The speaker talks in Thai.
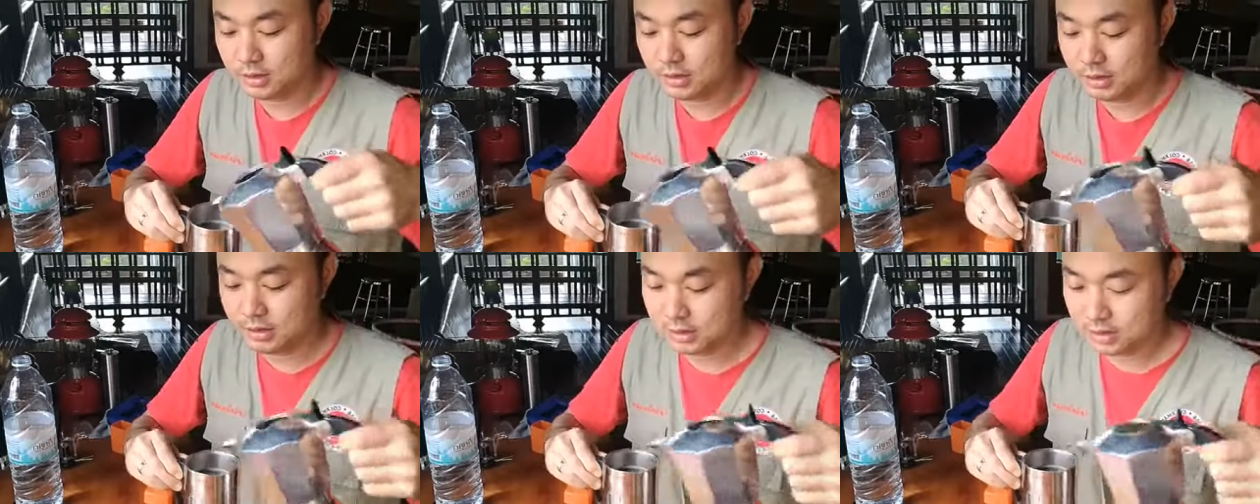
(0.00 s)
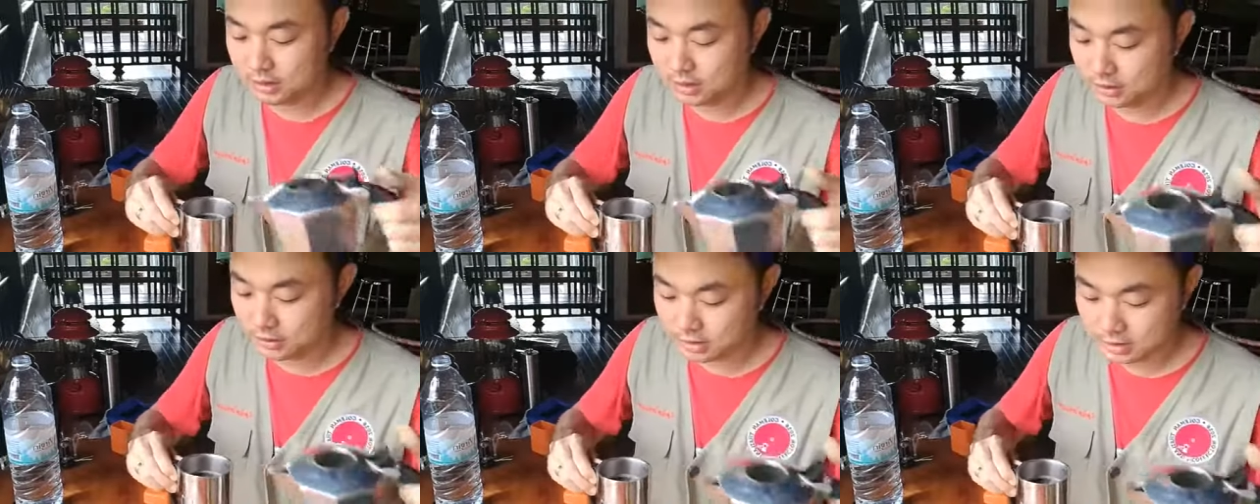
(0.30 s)
เยอะ
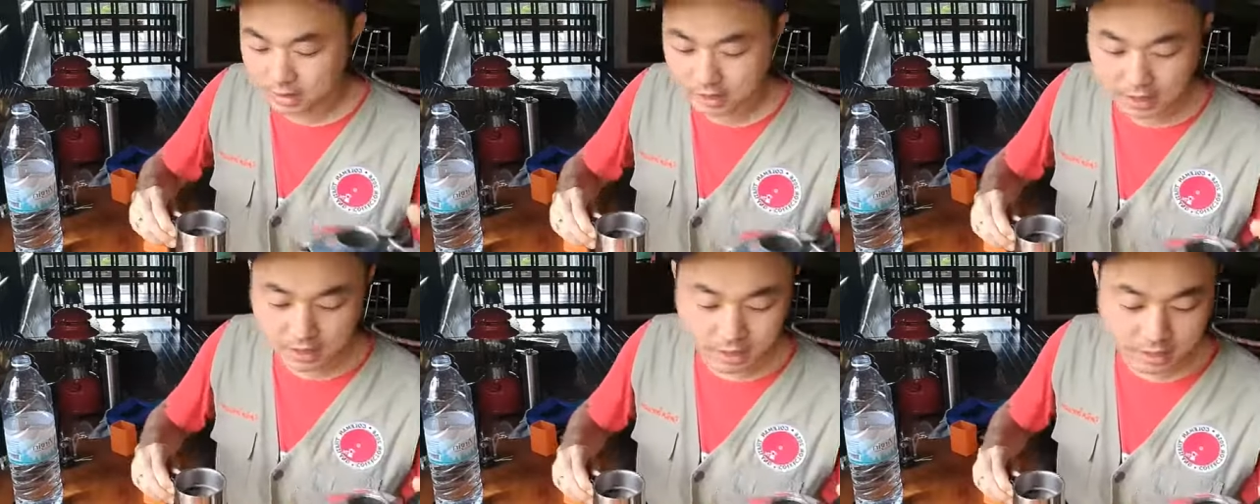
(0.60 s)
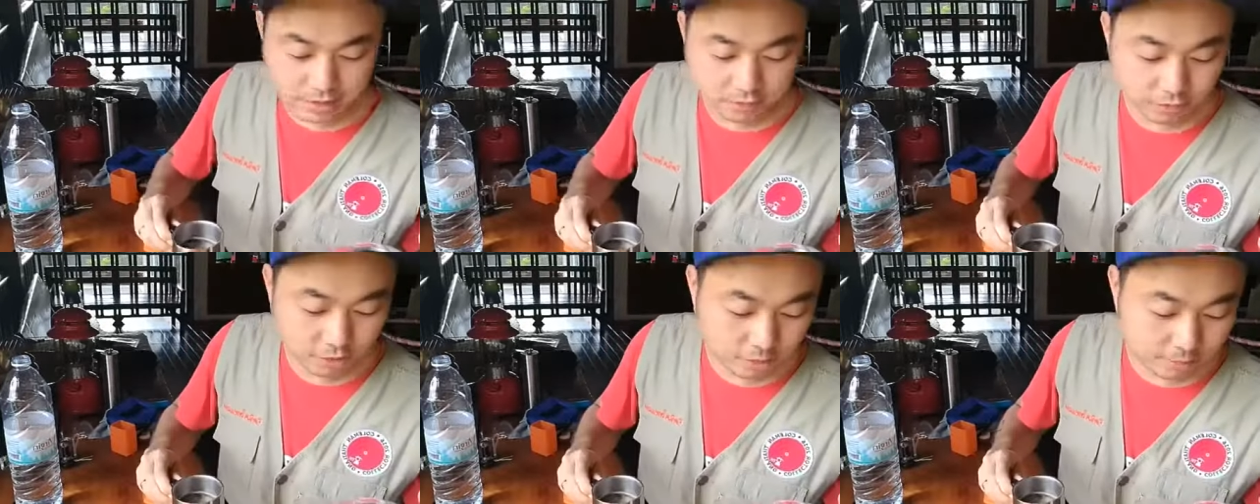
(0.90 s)
นะฮะอัน
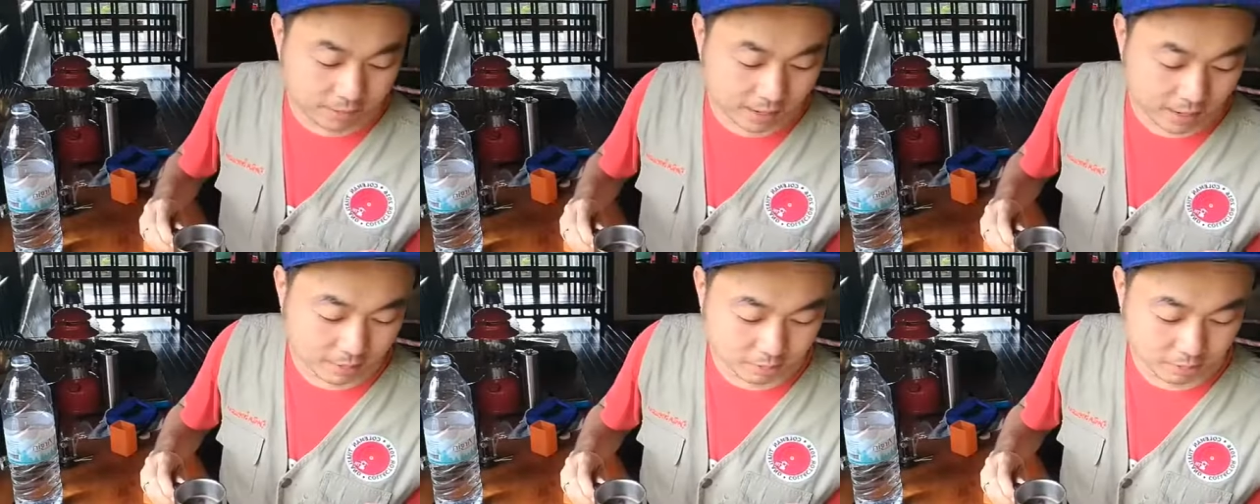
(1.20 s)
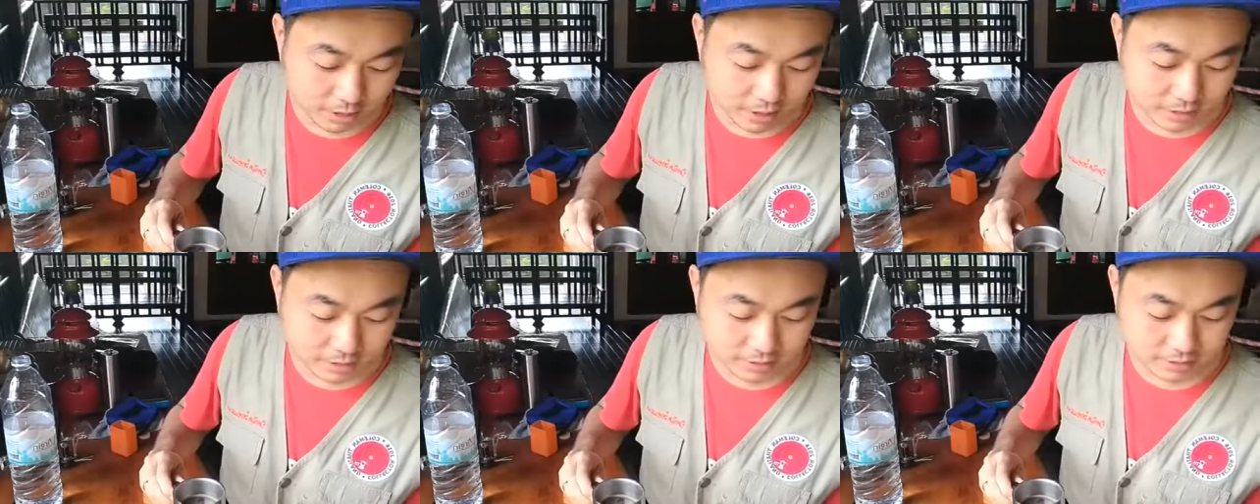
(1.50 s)
นี้ฟองมันหายหมด
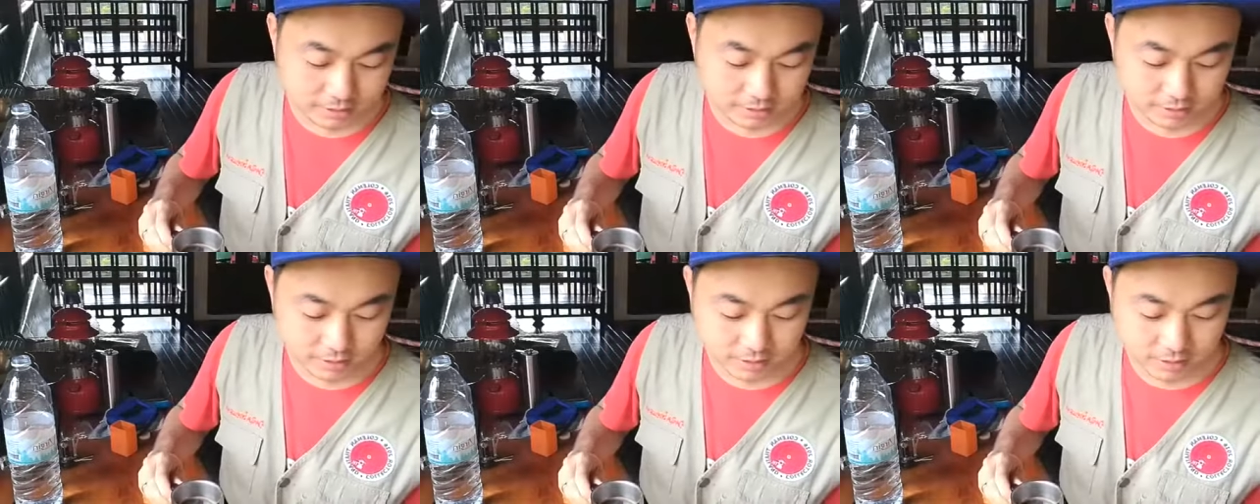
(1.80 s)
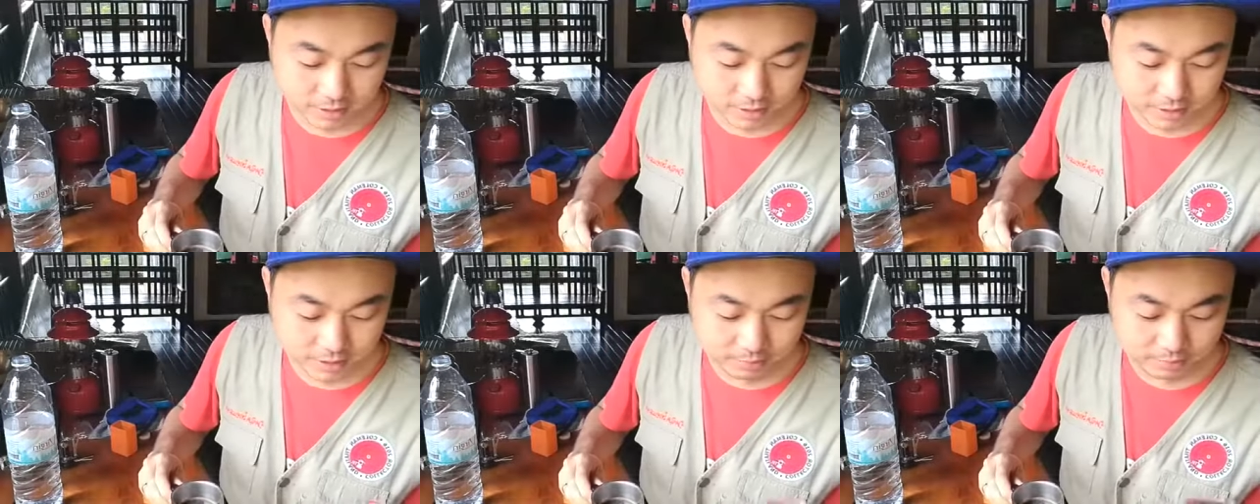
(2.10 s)
แล้ว
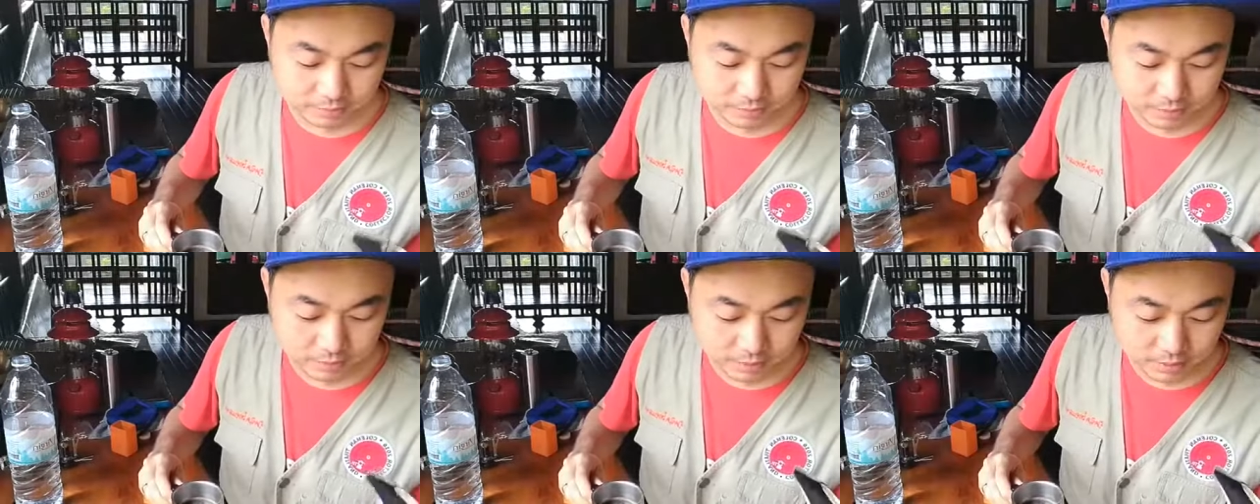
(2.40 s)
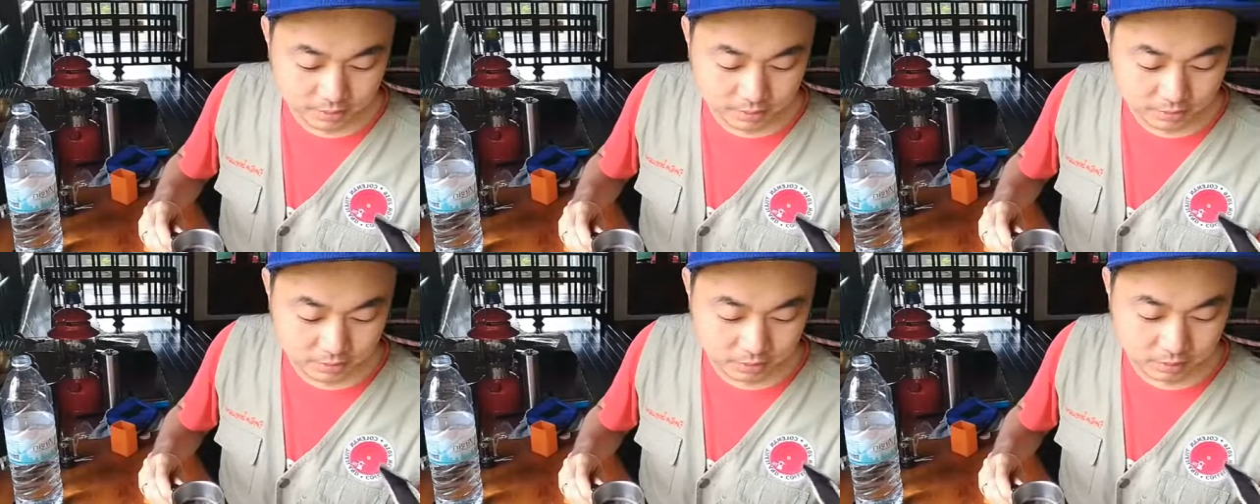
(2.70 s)
นะครับ
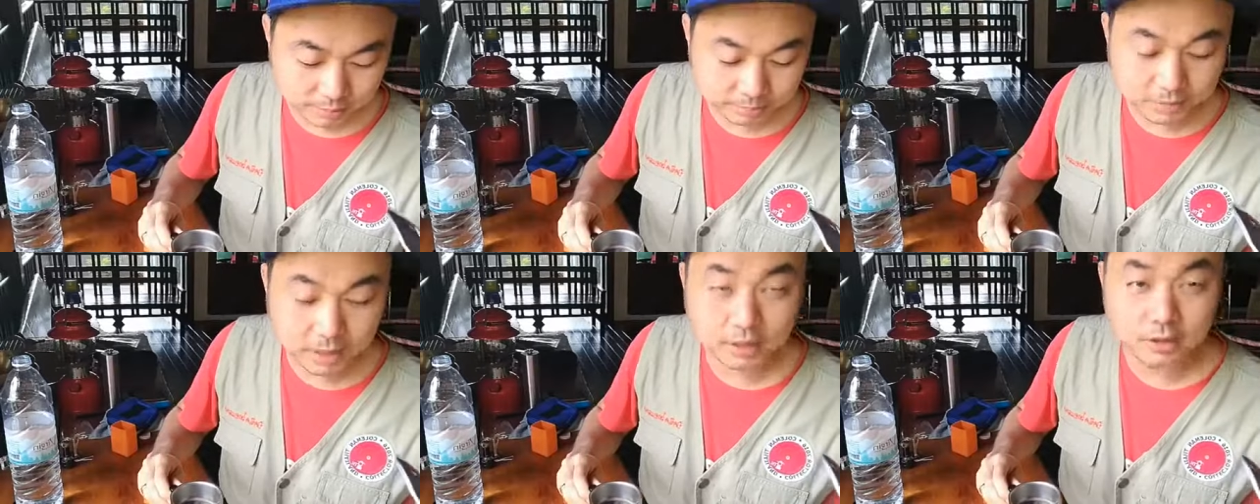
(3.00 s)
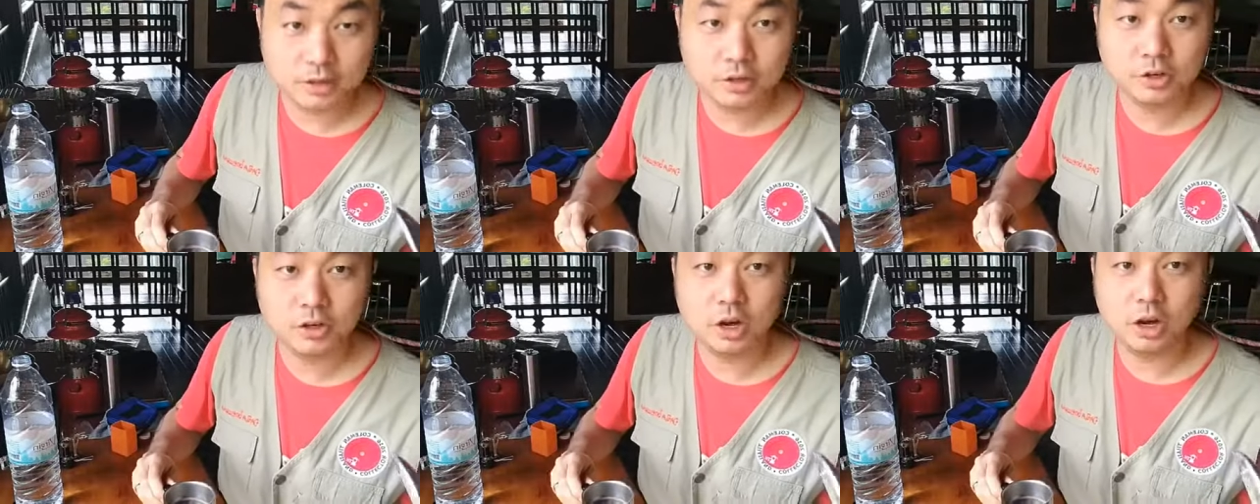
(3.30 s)
สำหรับท่าน
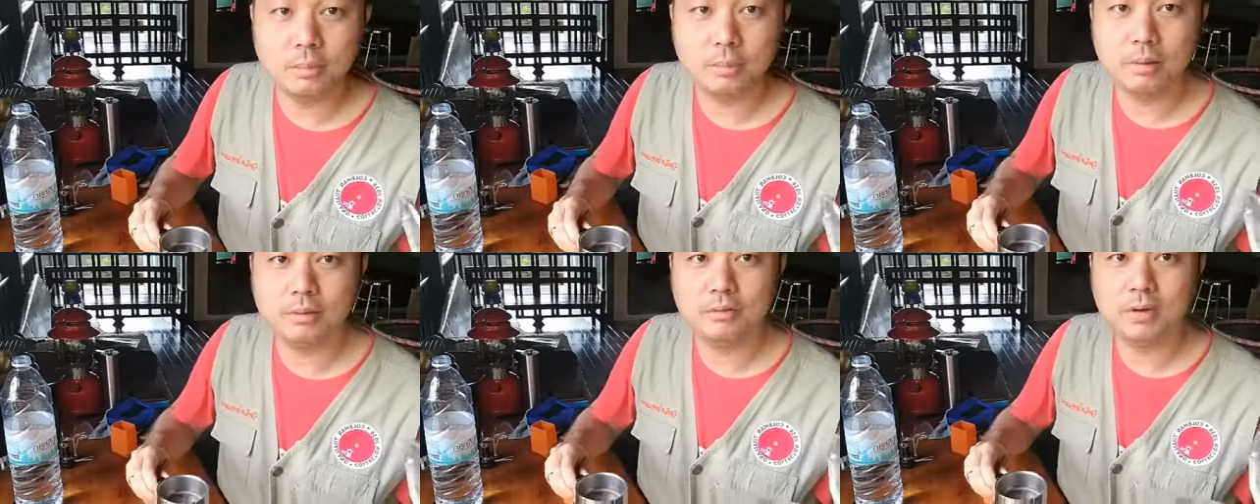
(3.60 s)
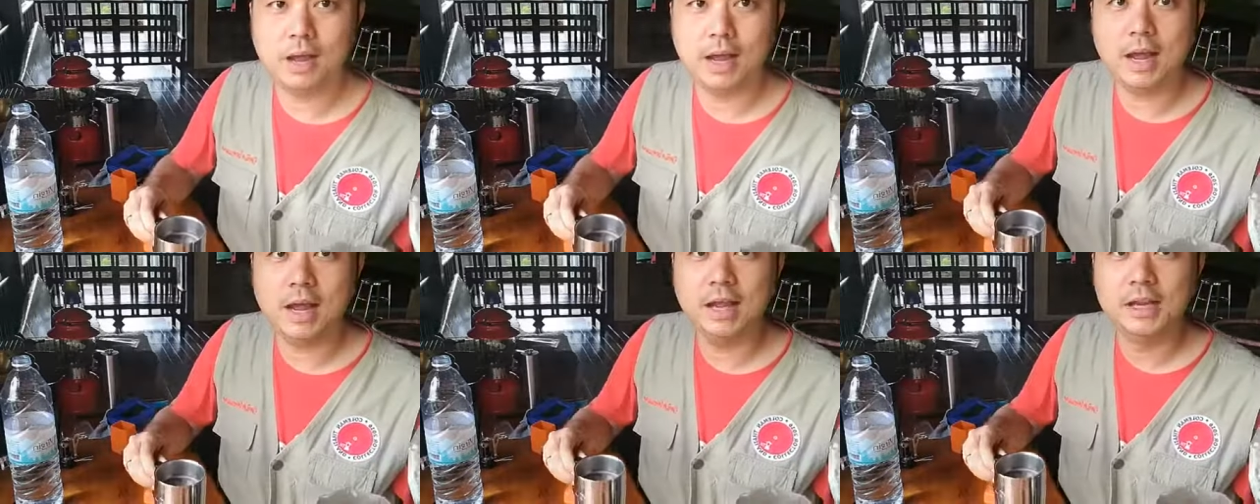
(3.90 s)
ที่ชอบแบบว่า